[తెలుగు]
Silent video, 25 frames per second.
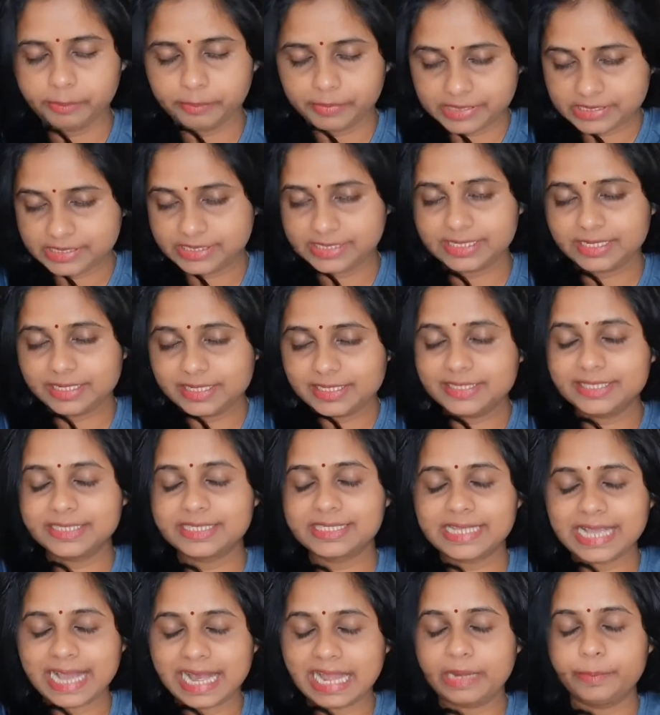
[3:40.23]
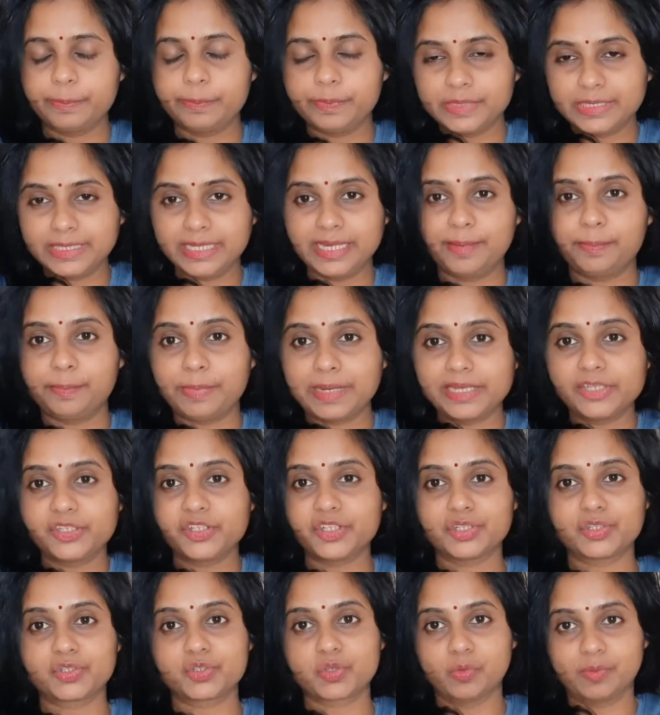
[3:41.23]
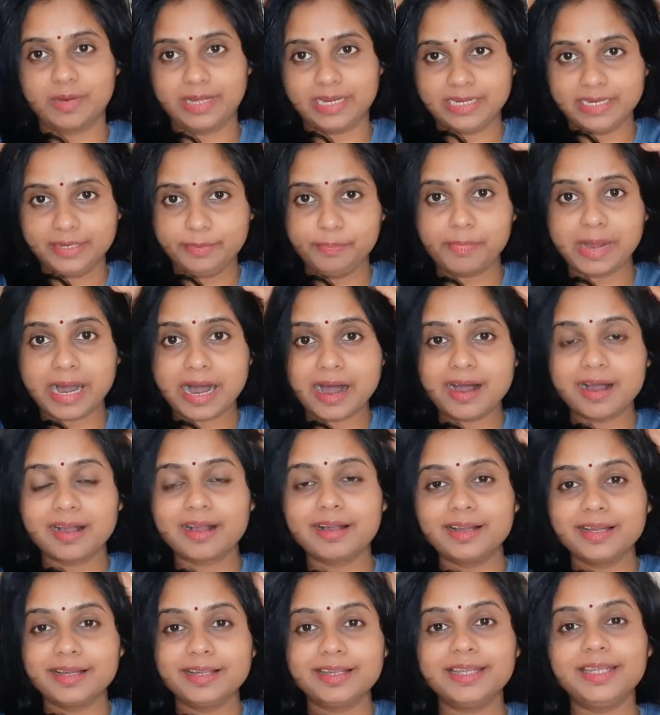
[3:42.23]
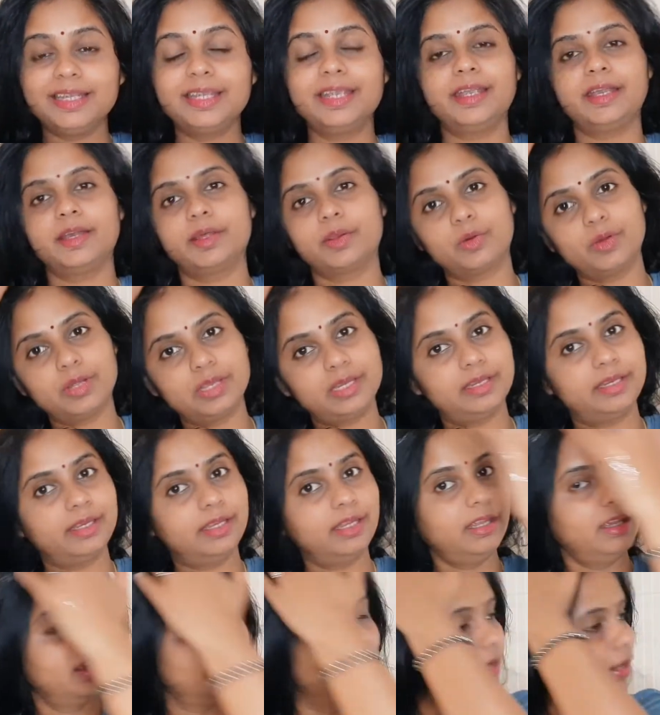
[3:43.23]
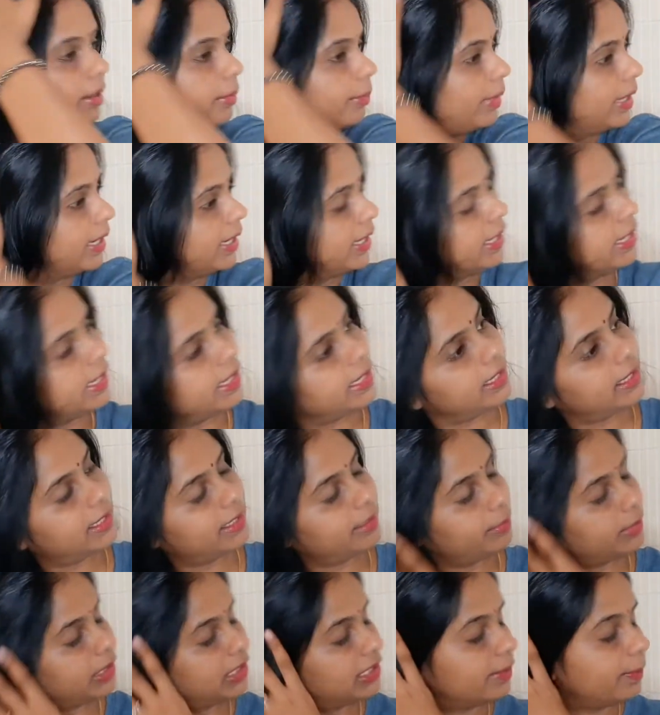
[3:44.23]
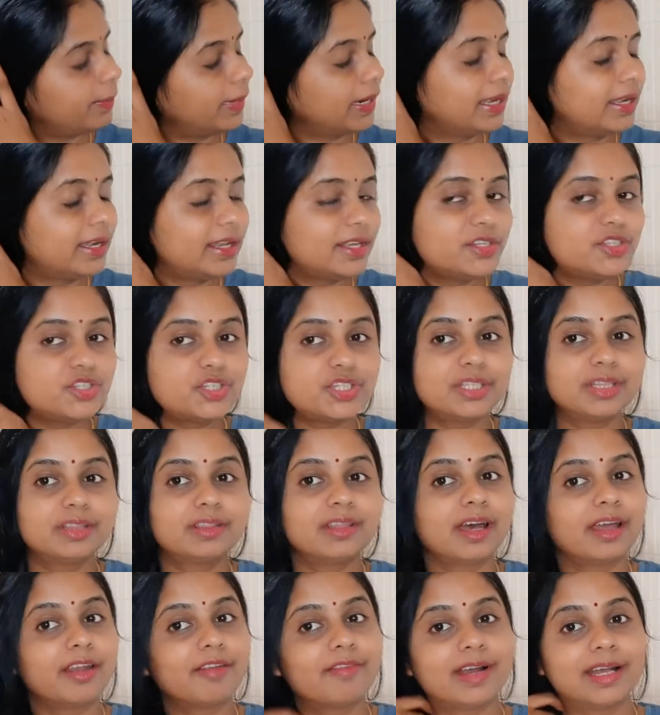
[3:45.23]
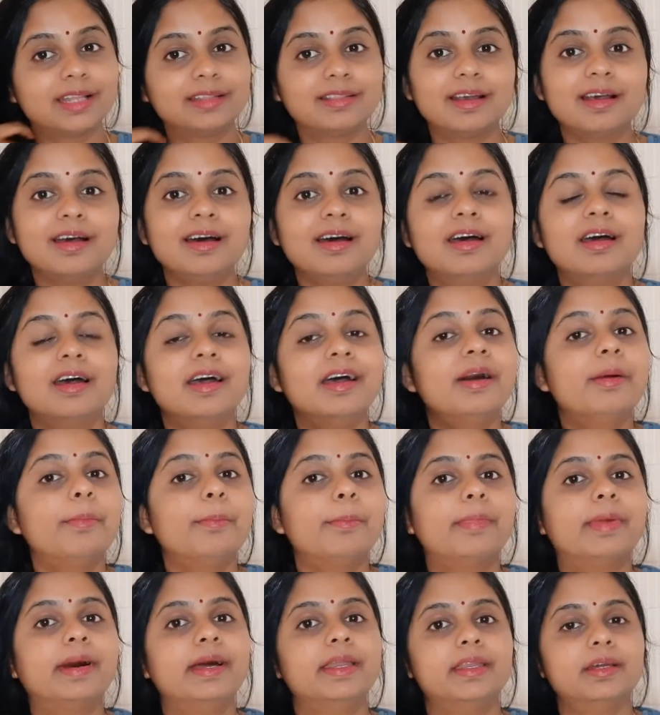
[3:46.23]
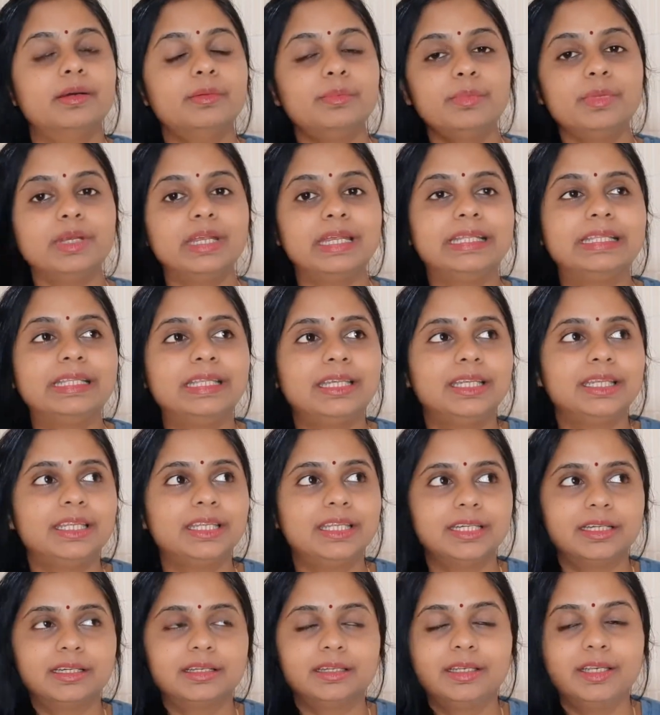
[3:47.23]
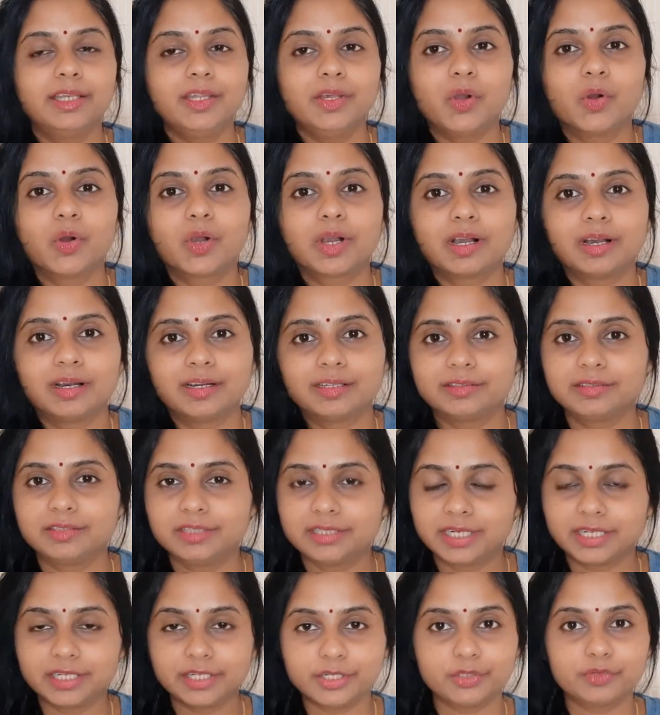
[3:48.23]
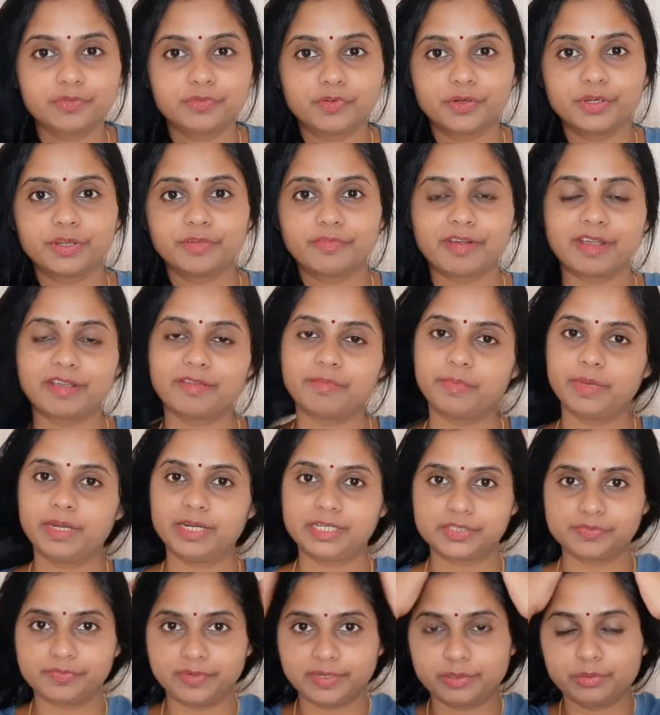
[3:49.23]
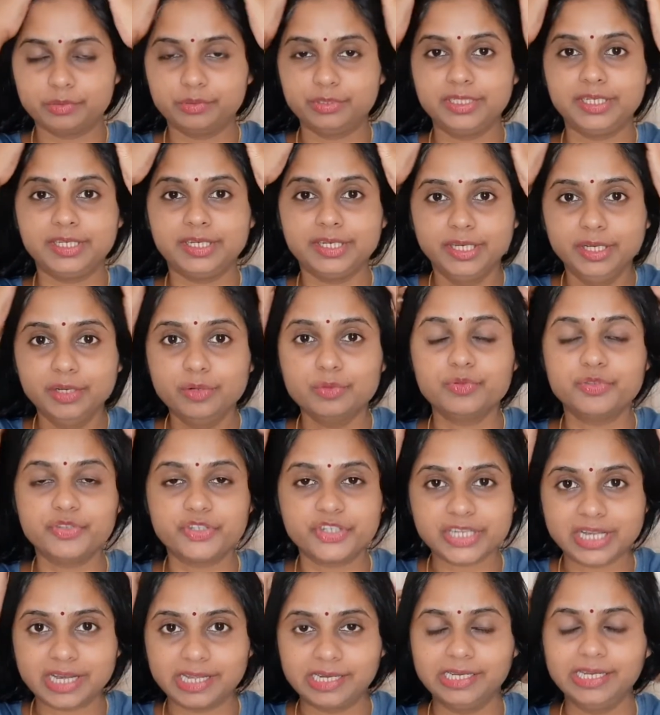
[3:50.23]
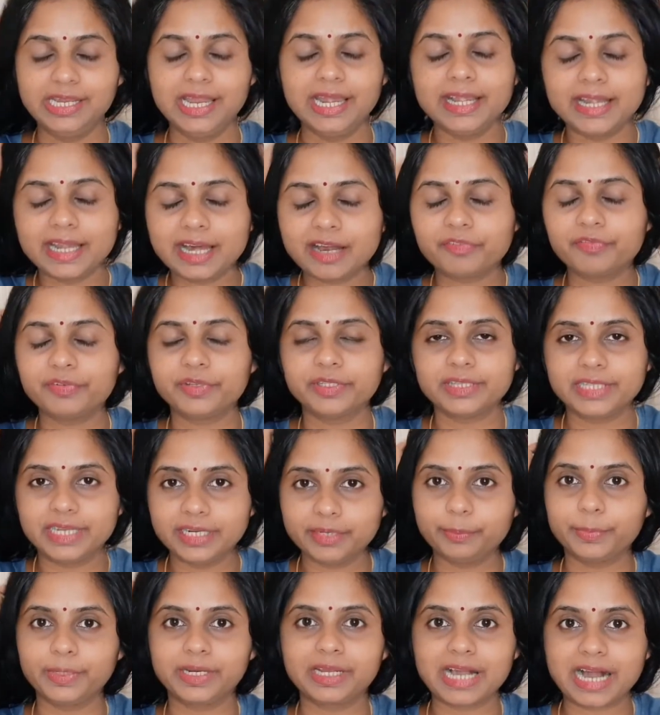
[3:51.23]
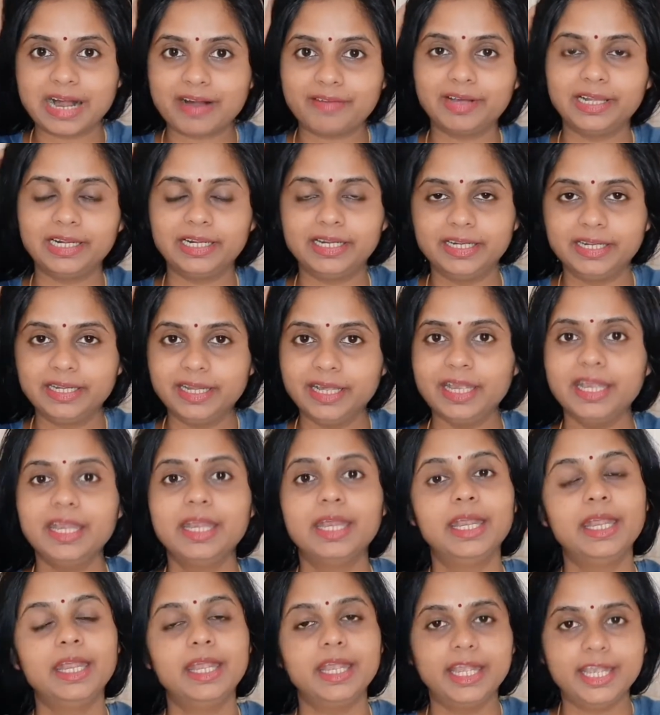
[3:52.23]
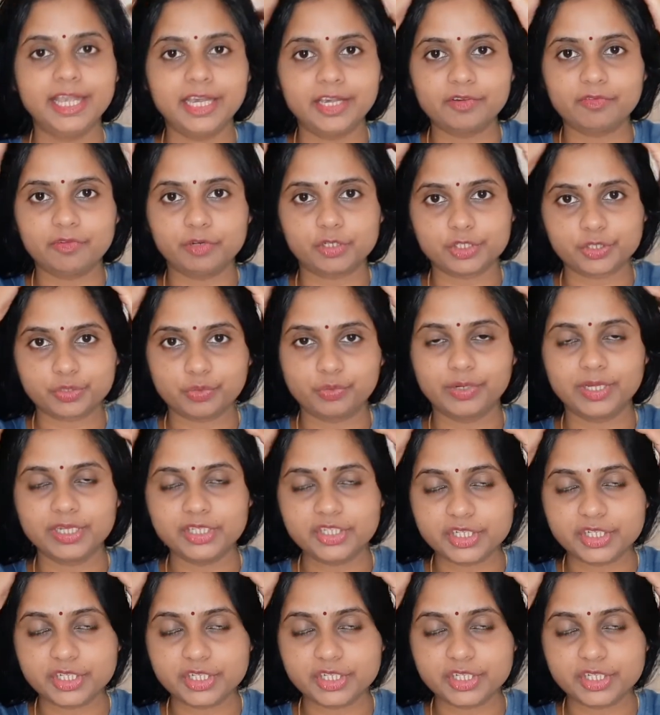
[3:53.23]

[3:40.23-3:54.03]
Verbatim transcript: బేసిక్లీ ఇది స్కాల్ప్ మీదే అప్లై చేసుకోవాలి బాగా ఈ హెయిర్ ఆయిల్ని మన హెయిర్ మీద పట్టించిన తర్వాత మనం ఇది నియర్లీ ఒక థర్టీ టు ఫార్టీ ఫైవ్ మినిట్స్ వరకు దీన్ని ఉంచాలి అండ్ ఆఫ్టర్ దట్ మీరు కావాలంటే హెయిర్ వాష్ కూడా